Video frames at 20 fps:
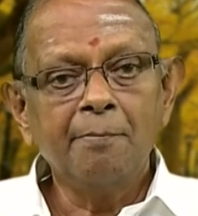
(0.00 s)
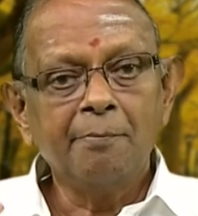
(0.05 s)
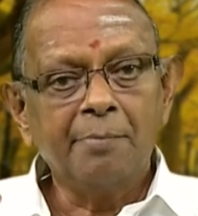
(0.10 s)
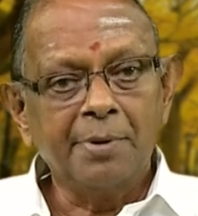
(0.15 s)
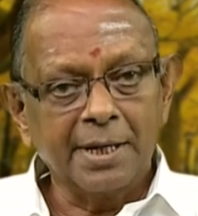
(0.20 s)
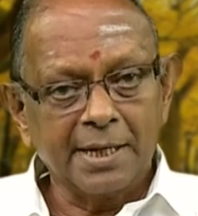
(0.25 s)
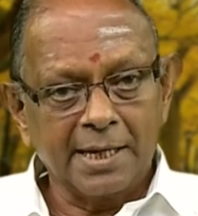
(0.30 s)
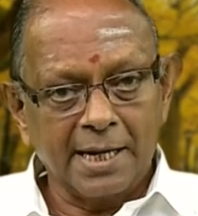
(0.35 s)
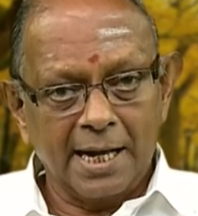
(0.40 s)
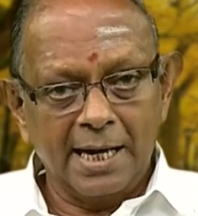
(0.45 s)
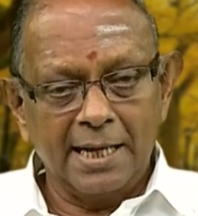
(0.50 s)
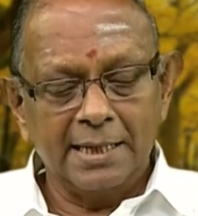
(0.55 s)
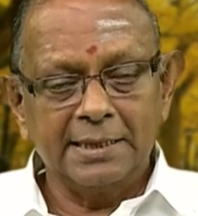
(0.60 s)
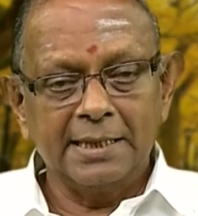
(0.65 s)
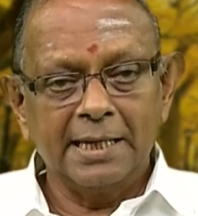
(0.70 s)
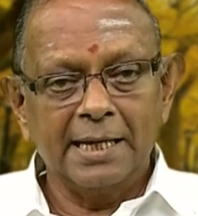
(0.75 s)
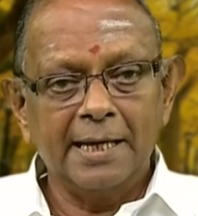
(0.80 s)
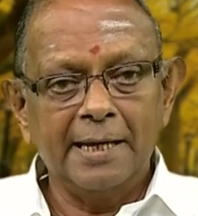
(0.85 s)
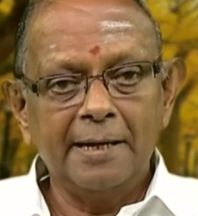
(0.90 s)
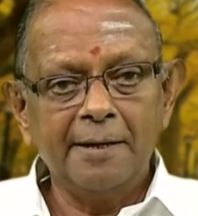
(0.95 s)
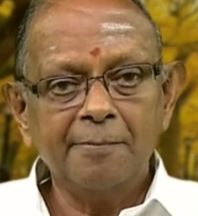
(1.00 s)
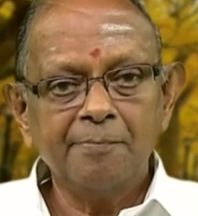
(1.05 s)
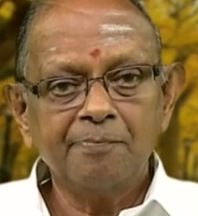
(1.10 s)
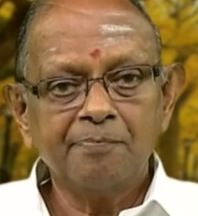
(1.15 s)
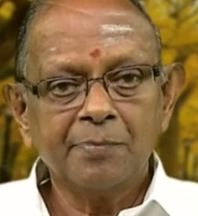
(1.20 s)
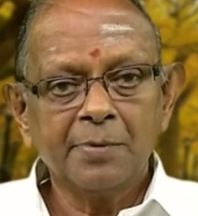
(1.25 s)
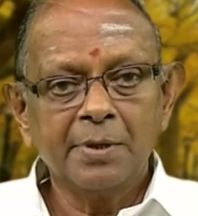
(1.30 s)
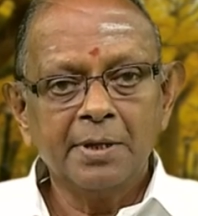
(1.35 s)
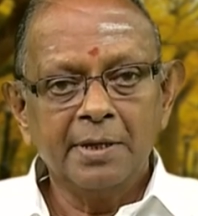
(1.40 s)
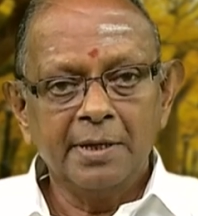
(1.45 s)
பிற்காலத்திலே
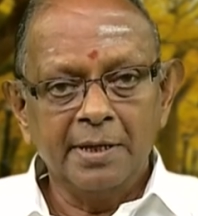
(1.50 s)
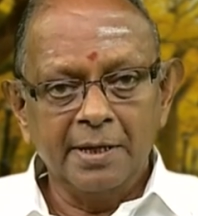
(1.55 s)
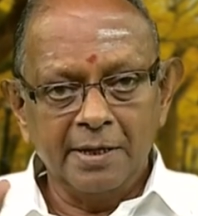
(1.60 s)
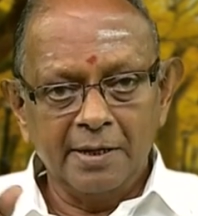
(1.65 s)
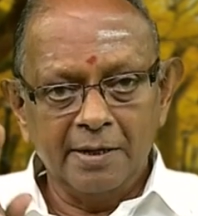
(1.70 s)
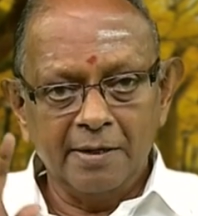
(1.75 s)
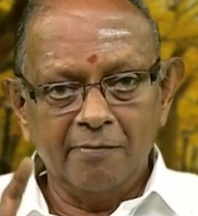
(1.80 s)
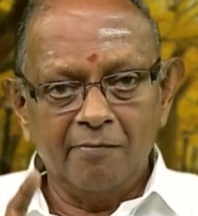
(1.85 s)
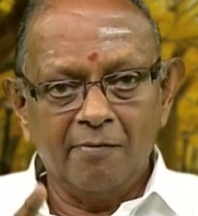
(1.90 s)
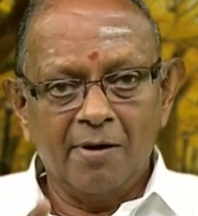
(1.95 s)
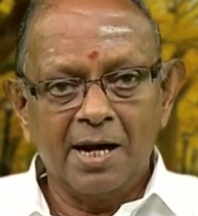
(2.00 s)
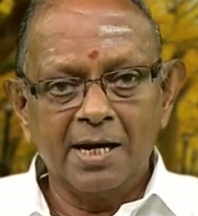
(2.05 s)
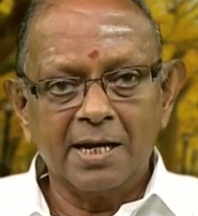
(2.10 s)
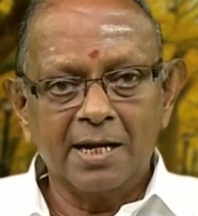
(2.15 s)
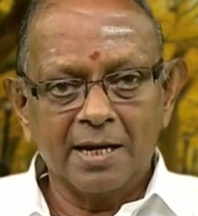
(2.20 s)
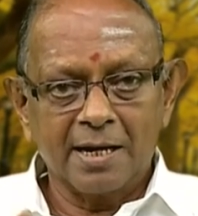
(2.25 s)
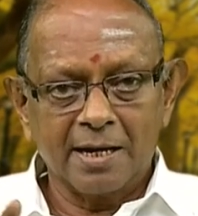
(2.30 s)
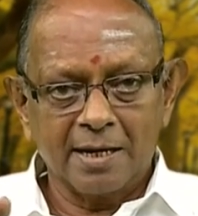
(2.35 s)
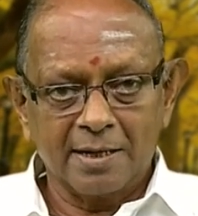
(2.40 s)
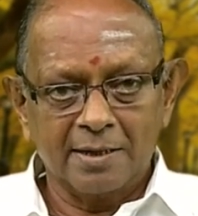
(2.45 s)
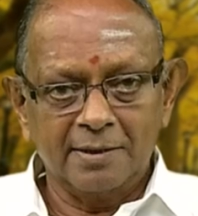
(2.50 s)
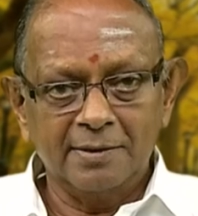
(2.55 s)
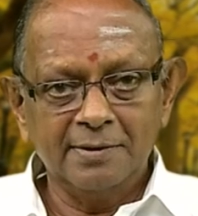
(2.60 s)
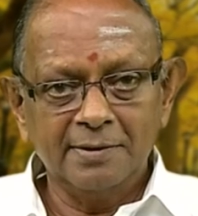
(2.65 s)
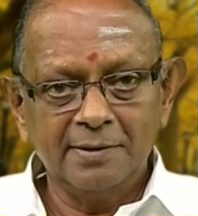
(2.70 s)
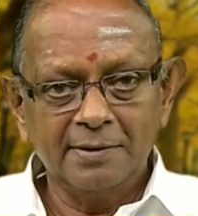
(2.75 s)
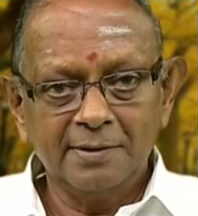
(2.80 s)
இங்கு வானரர்கள்